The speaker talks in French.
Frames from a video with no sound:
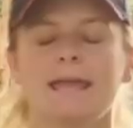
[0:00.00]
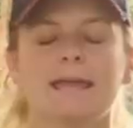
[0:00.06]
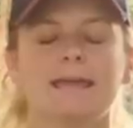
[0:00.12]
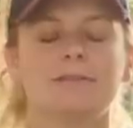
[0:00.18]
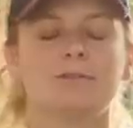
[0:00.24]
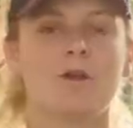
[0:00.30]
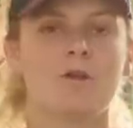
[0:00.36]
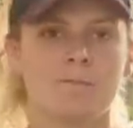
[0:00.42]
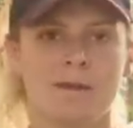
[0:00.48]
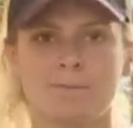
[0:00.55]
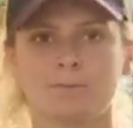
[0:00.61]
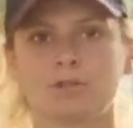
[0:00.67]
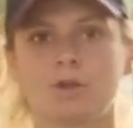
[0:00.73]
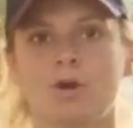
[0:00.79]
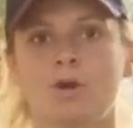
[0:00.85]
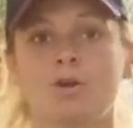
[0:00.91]
Et dans le même
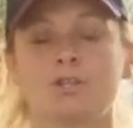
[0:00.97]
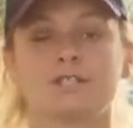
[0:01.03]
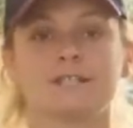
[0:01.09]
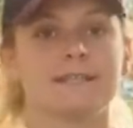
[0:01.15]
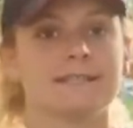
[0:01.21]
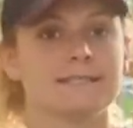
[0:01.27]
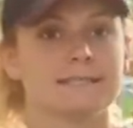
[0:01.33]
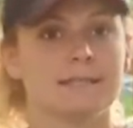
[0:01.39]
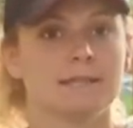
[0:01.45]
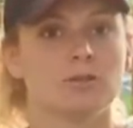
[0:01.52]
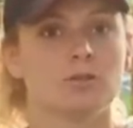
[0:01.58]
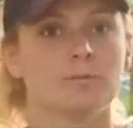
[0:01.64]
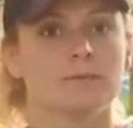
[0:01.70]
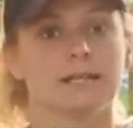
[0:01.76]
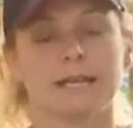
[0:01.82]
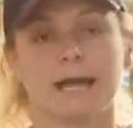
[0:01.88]
temps, j'ai décidé
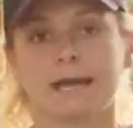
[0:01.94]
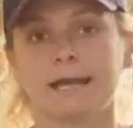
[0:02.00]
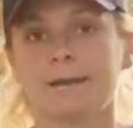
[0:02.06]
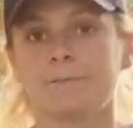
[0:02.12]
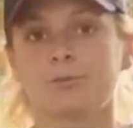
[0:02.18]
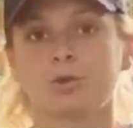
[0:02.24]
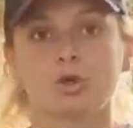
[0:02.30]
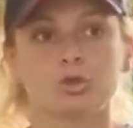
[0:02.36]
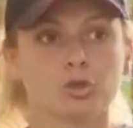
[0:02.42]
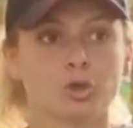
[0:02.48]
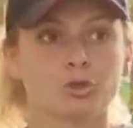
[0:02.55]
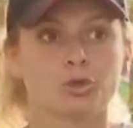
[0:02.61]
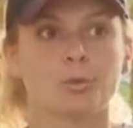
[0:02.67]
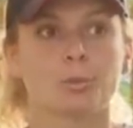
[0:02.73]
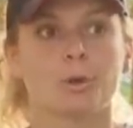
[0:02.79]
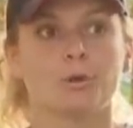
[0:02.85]
de me déclarer
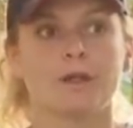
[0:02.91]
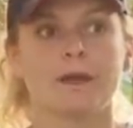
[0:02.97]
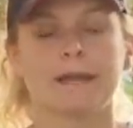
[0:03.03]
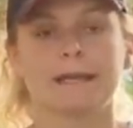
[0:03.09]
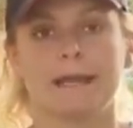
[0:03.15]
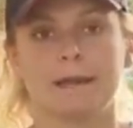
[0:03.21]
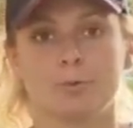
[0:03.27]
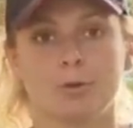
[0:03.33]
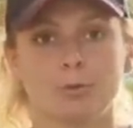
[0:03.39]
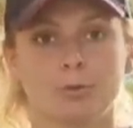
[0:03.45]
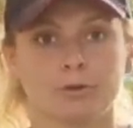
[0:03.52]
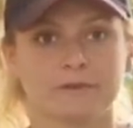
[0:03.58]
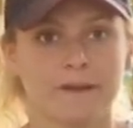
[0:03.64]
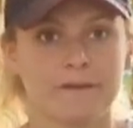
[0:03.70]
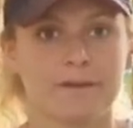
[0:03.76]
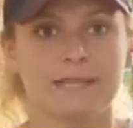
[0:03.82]
auto-entrepreneur également
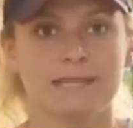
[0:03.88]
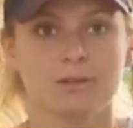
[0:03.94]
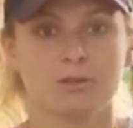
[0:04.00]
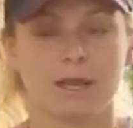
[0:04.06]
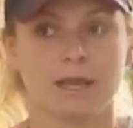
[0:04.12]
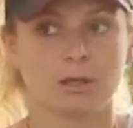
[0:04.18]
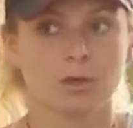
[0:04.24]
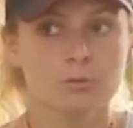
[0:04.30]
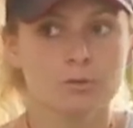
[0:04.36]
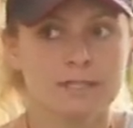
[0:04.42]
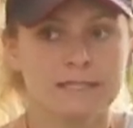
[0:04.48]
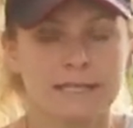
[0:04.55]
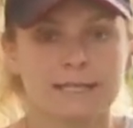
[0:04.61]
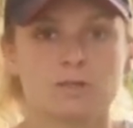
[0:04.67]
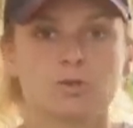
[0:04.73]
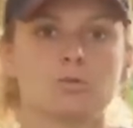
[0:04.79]
pour travailler dans la
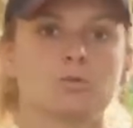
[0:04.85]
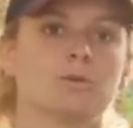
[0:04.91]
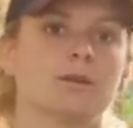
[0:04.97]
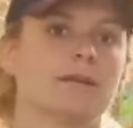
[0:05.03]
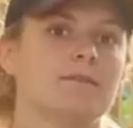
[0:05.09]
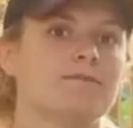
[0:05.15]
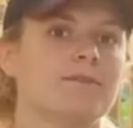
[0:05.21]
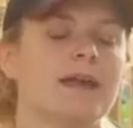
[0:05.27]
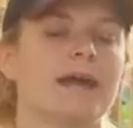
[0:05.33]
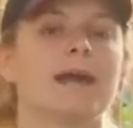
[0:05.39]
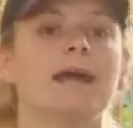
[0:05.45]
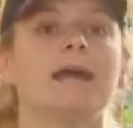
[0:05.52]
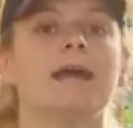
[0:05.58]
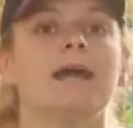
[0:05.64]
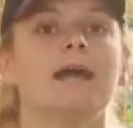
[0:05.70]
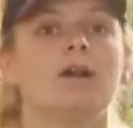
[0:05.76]
communication et faire
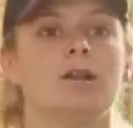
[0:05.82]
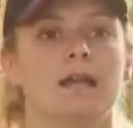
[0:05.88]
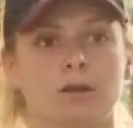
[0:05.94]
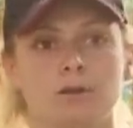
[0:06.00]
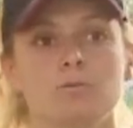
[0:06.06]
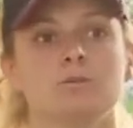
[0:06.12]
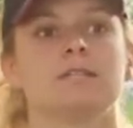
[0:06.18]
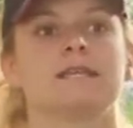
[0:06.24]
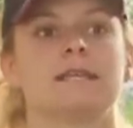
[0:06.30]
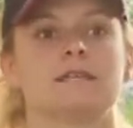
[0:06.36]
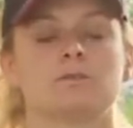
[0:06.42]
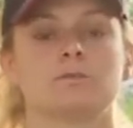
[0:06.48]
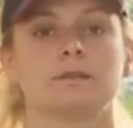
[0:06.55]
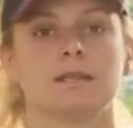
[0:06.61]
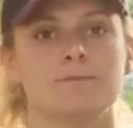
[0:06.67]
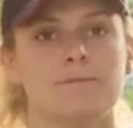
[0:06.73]
la
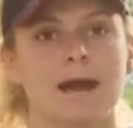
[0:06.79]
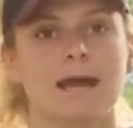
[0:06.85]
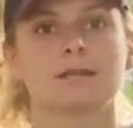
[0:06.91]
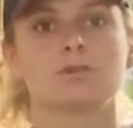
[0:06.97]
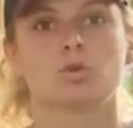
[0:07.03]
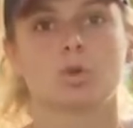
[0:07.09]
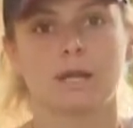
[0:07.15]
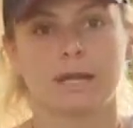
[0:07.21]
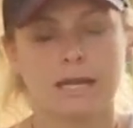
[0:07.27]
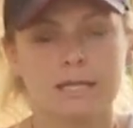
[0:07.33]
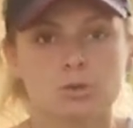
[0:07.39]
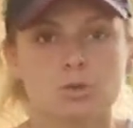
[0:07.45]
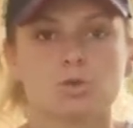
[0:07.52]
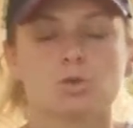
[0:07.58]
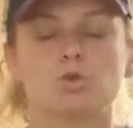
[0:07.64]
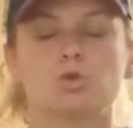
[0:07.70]
communication des marques sur les
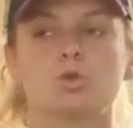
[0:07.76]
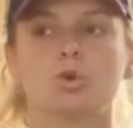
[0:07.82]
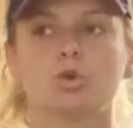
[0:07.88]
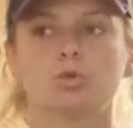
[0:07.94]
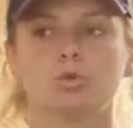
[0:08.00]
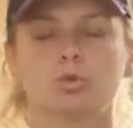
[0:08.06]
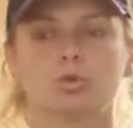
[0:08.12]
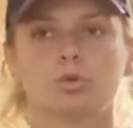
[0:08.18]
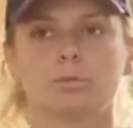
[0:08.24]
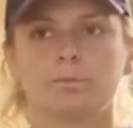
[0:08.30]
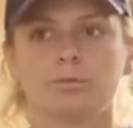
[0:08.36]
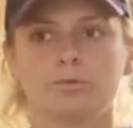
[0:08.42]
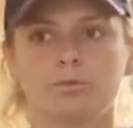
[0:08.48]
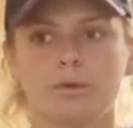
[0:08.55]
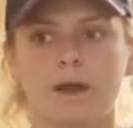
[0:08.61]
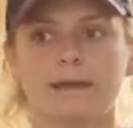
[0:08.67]
réseaux sociaux. Donc de
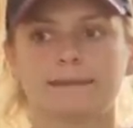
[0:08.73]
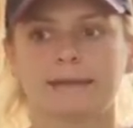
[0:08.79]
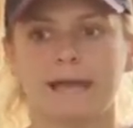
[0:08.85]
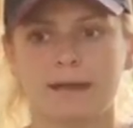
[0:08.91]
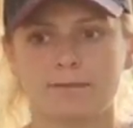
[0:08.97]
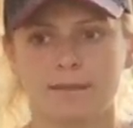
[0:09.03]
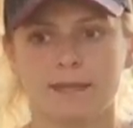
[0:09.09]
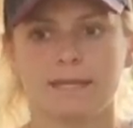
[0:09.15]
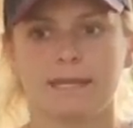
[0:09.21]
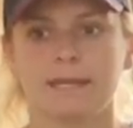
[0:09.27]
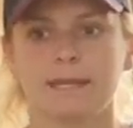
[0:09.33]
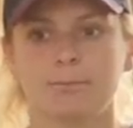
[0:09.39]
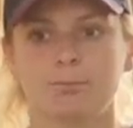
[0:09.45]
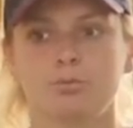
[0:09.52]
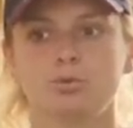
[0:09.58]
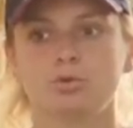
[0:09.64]
pouvoir
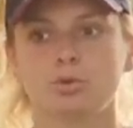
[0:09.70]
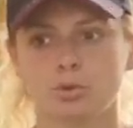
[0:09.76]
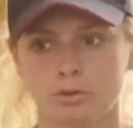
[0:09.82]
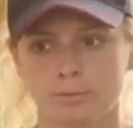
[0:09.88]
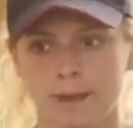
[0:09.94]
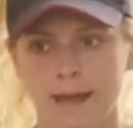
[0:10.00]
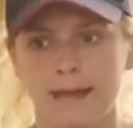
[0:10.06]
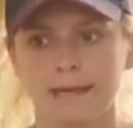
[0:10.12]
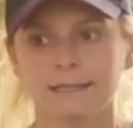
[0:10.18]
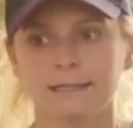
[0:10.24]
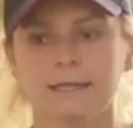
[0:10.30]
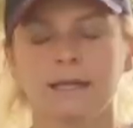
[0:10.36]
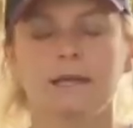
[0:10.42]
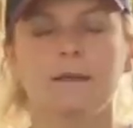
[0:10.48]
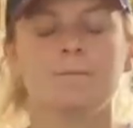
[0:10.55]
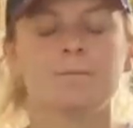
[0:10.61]
travailler pour une marque.
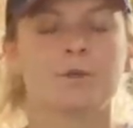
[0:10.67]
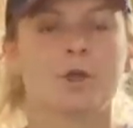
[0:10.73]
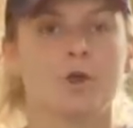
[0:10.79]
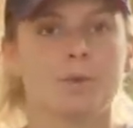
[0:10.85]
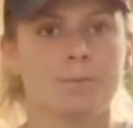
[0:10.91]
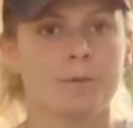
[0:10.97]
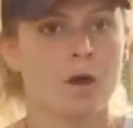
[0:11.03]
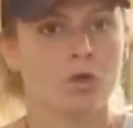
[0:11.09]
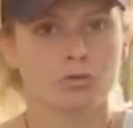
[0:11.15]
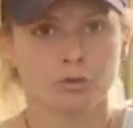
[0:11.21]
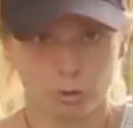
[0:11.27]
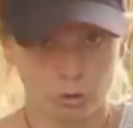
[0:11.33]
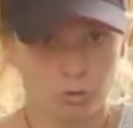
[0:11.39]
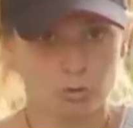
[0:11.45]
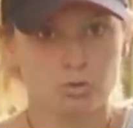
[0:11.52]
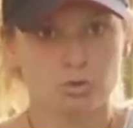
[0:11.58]
Euh, pas en tant
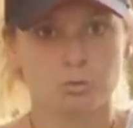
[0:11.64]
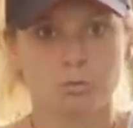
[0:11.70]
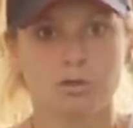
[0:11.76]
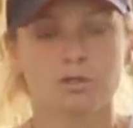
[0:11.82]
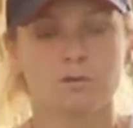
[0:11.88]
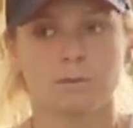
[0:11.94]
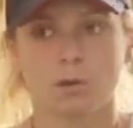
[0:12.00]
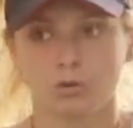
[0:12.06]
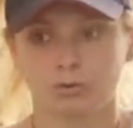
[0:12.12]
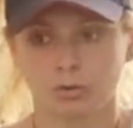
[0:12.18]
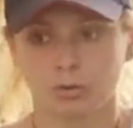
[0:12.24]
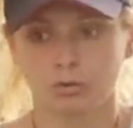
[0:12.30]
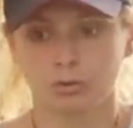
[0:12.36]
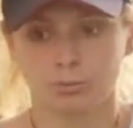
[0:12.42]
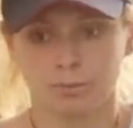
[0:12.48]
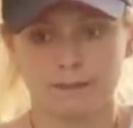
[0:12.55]
que youtubeuse, mais en
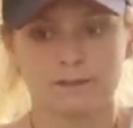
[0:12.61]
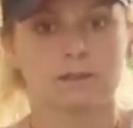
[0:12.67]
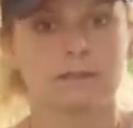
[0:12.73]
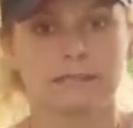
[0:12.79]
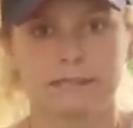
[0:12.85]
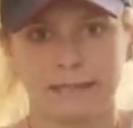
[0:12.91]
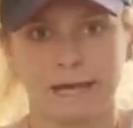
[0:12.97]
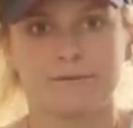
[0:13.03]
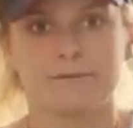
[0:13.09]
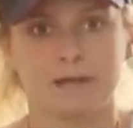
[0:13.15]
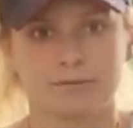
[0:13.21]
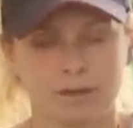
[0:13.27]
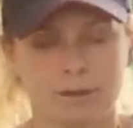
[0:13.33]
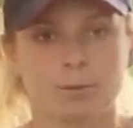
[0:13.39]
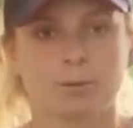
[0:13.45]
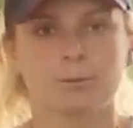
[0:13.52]
tant que personne qui travaille
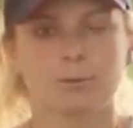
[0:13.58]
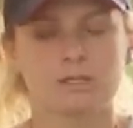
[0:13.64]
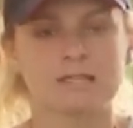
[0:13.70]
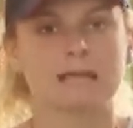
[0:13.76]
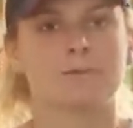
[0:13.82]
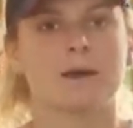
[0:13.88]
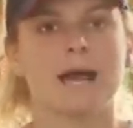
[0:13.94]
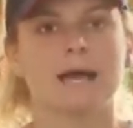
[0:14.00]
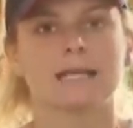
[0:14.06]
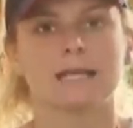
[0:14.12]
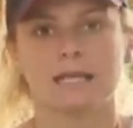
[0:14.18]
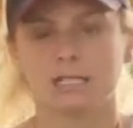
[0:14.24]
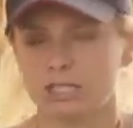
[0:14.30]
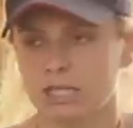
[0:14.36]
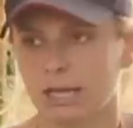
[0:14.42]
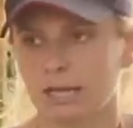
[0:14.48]
vraiment pour cette marque
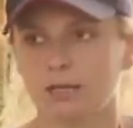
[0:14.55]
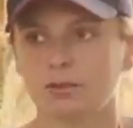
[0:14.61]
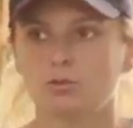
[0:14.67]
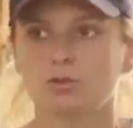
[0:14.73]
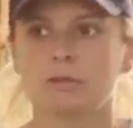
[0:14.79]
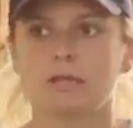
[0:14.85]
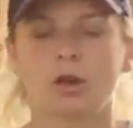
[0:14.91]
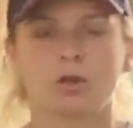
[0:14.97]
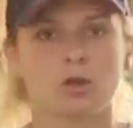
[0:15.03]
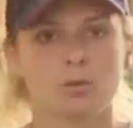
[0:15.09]
et gérer toute leur